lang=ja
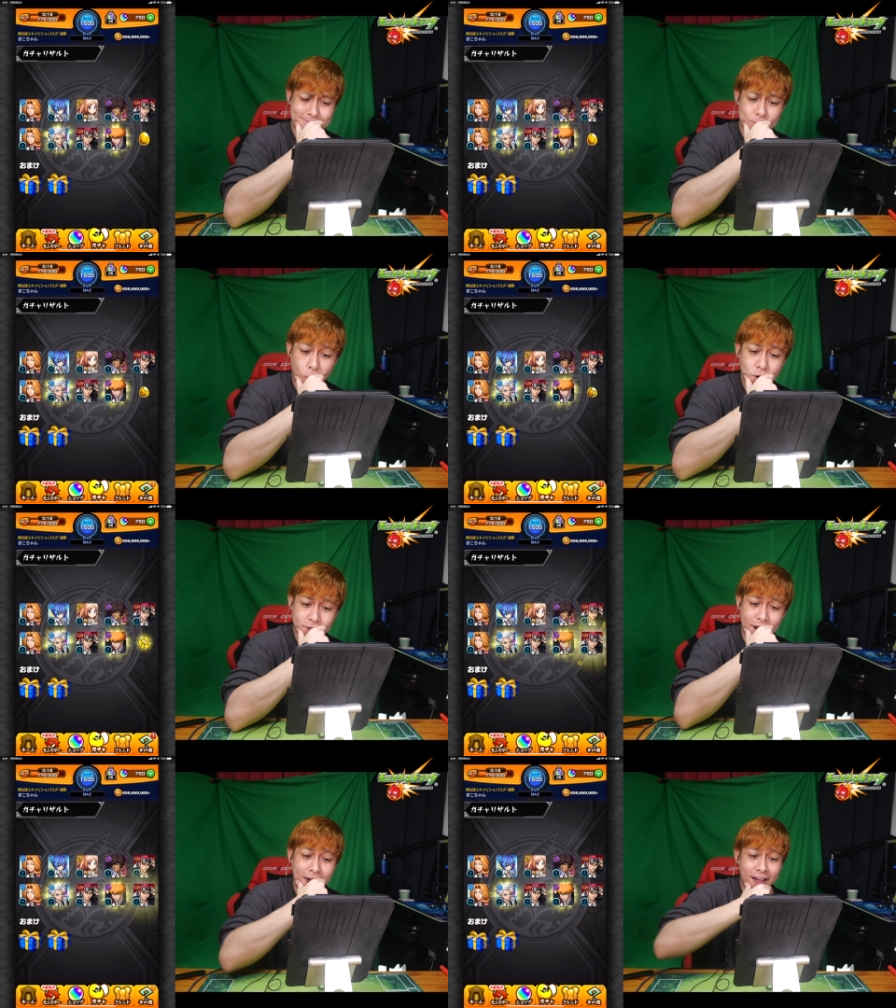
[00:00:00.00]

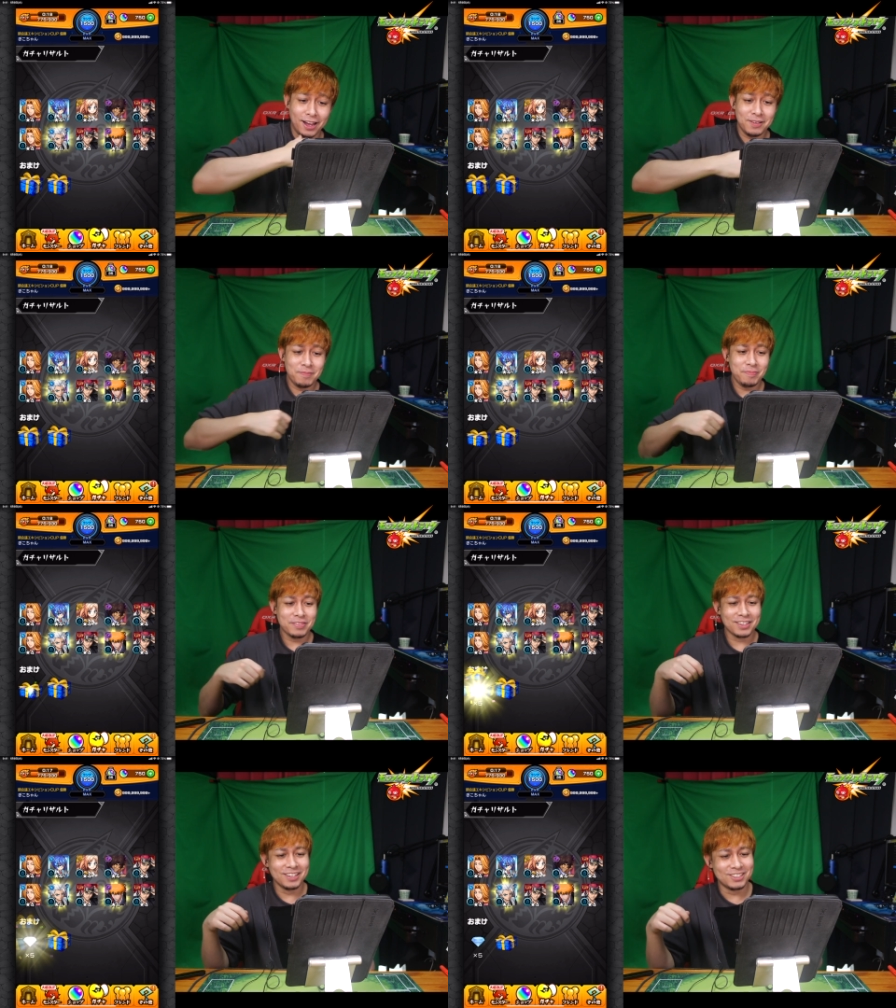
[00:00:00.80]
オッケー
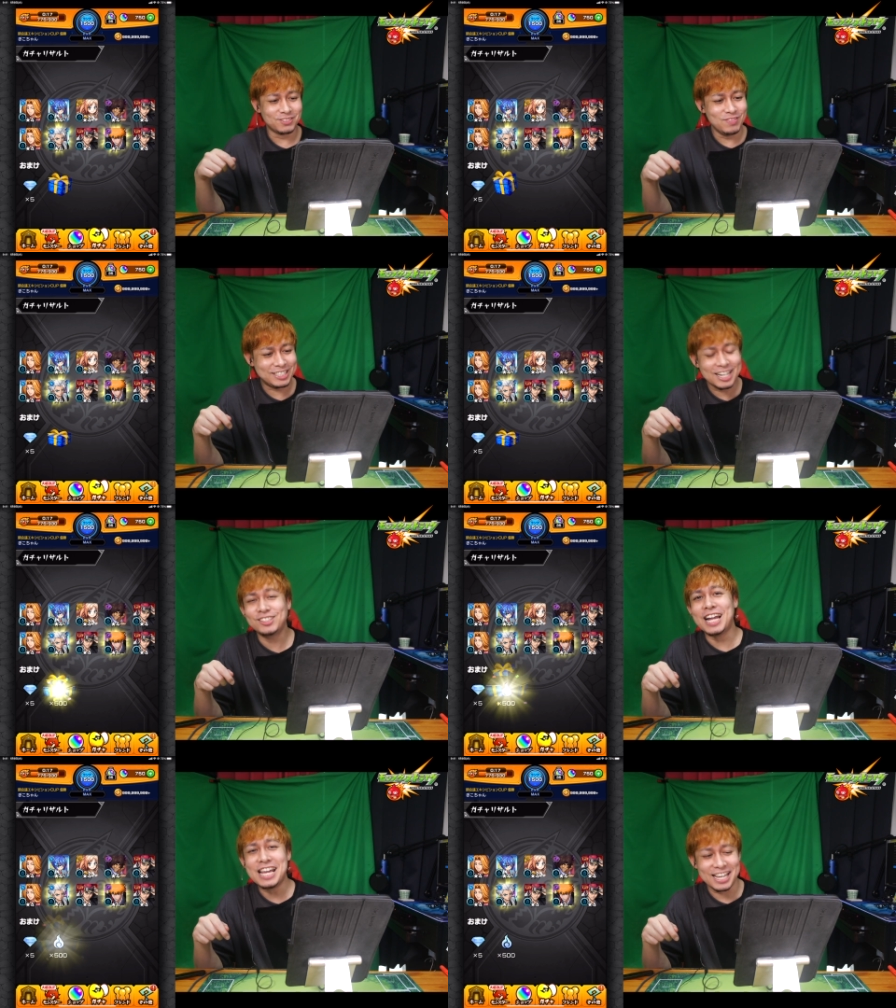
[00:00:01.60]
めちゃく
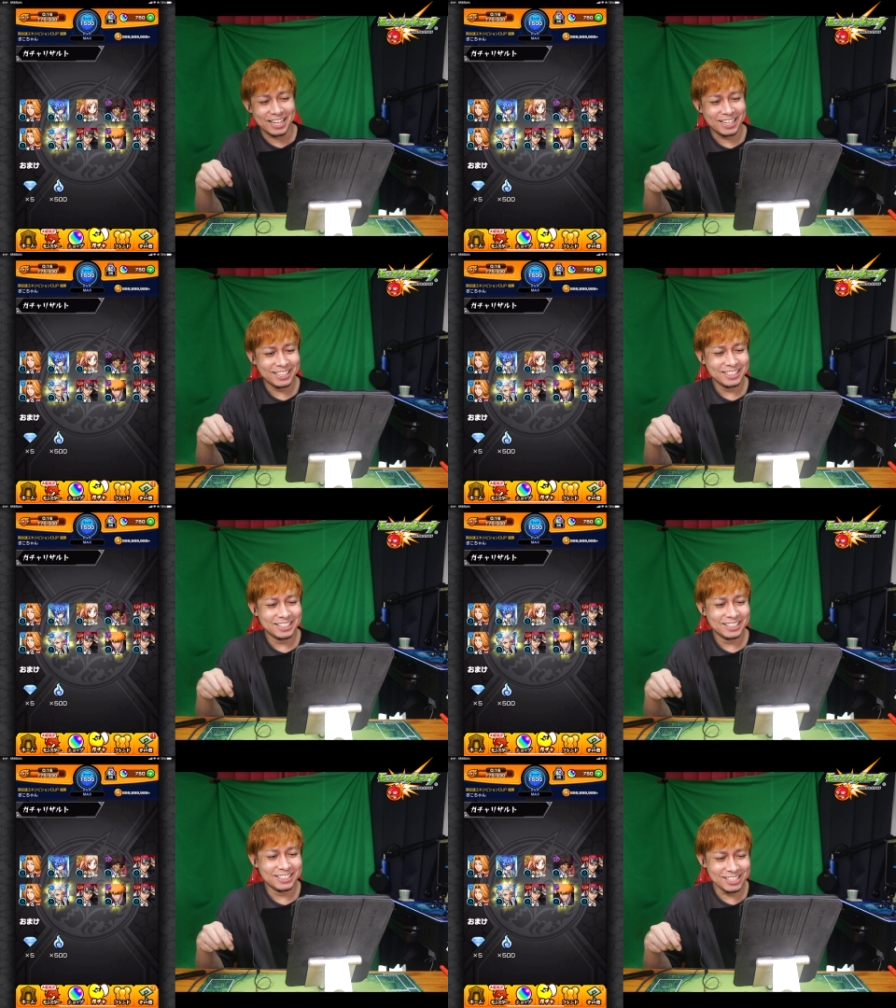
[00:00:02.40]
ちゃいい
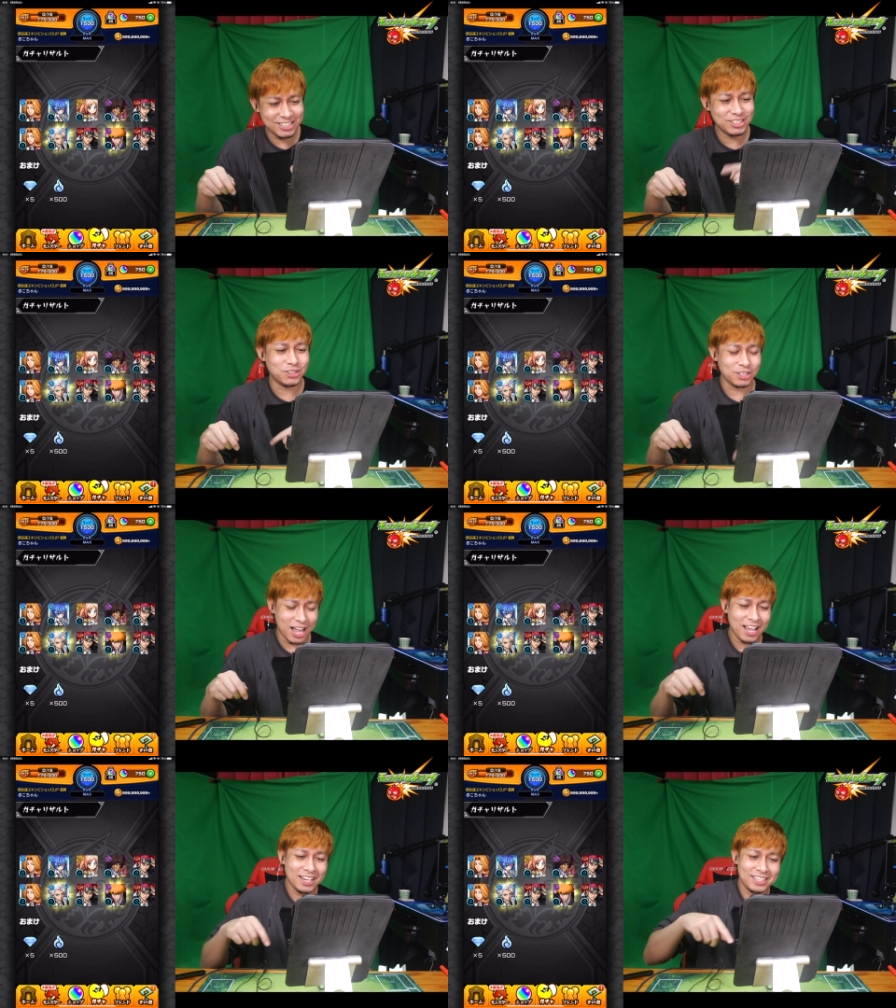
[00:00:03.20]
1号
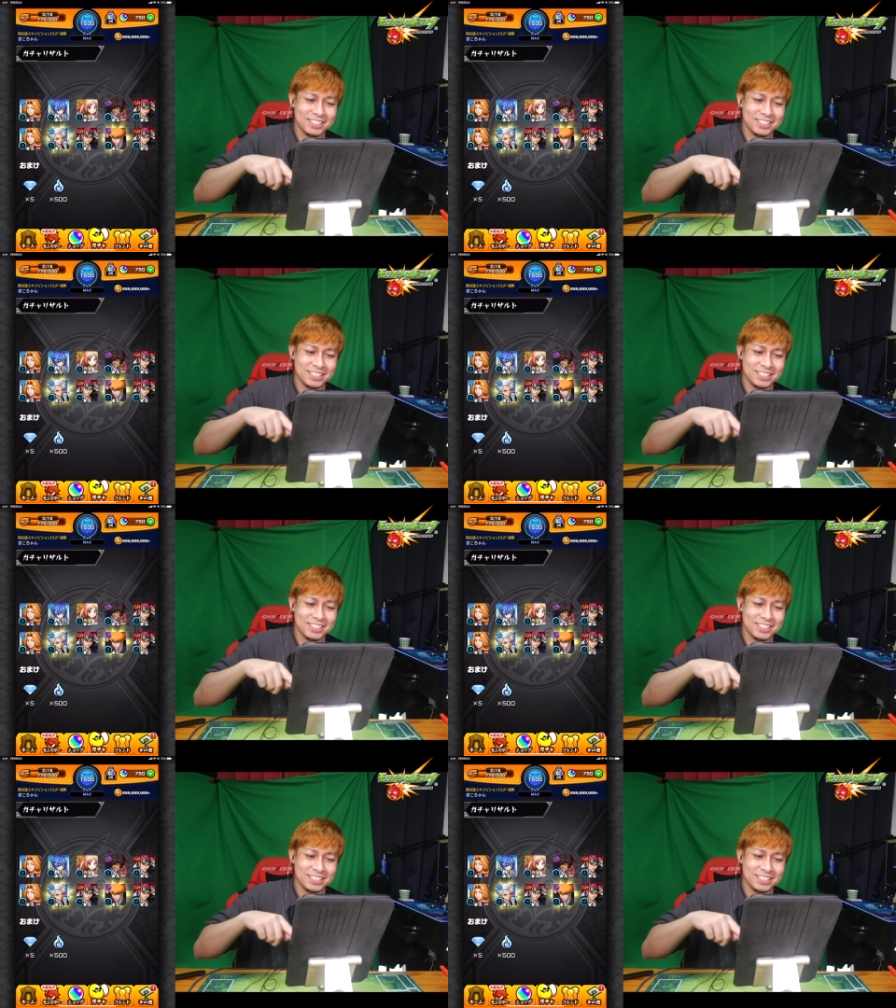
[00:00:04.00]
ね。